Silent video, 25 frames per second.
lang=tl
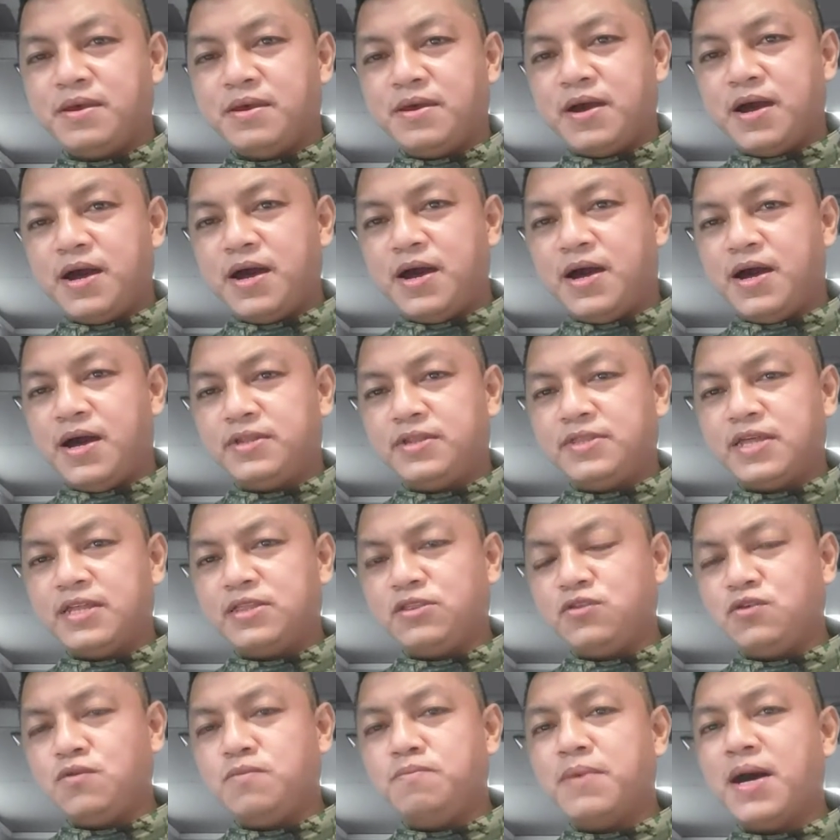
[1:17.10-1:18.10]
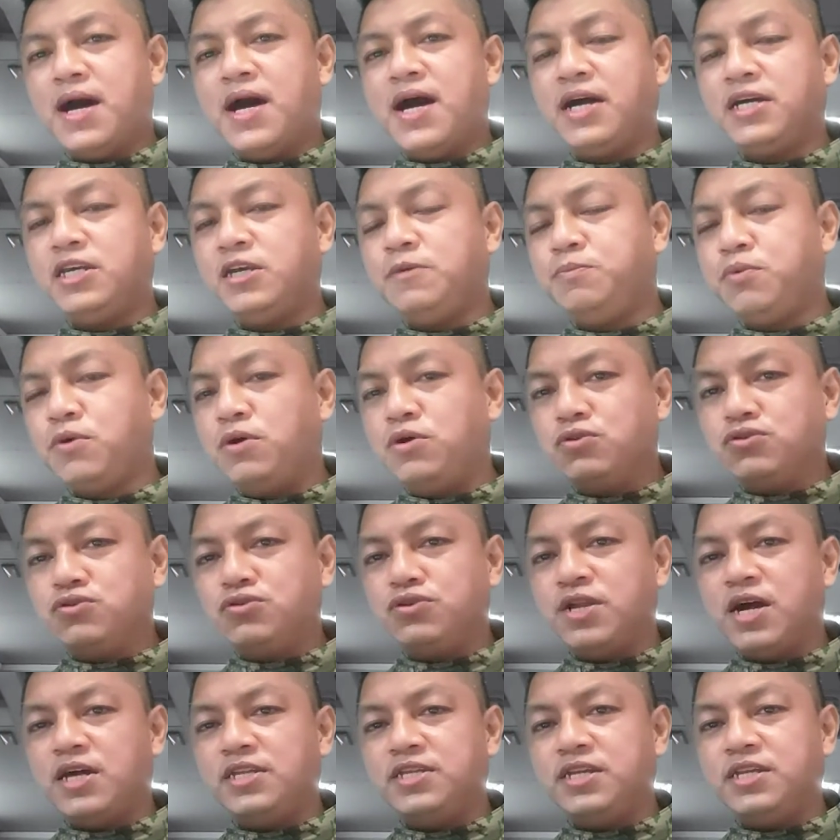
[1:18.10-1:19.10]
Uh, tatlong bahagi po ang
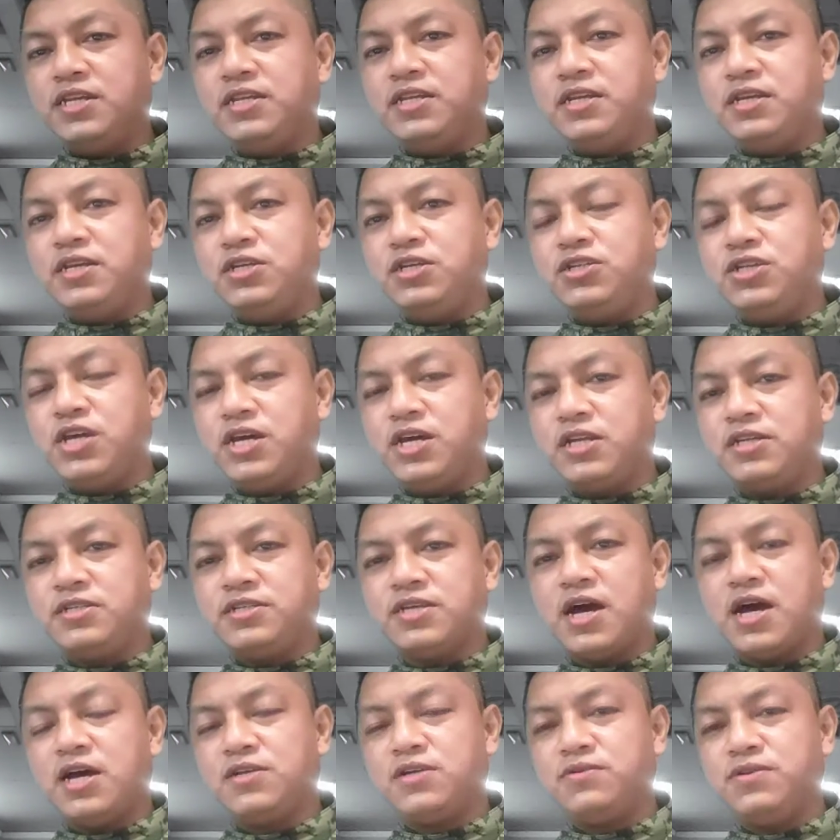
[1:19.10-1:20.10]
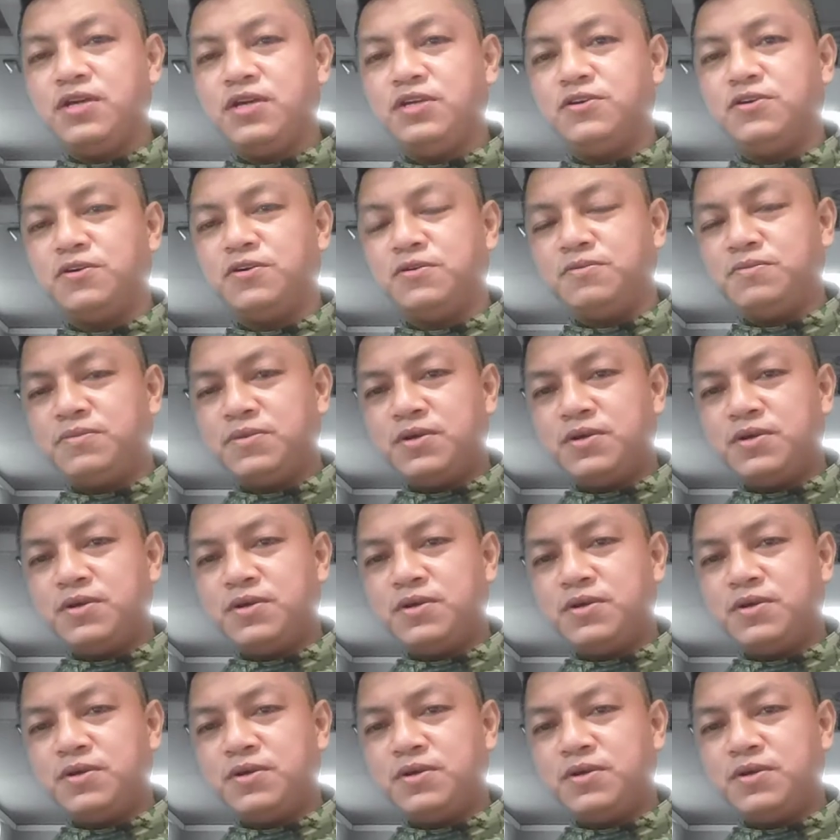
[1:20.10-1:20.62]
gusto natin i-share sa araw na ito.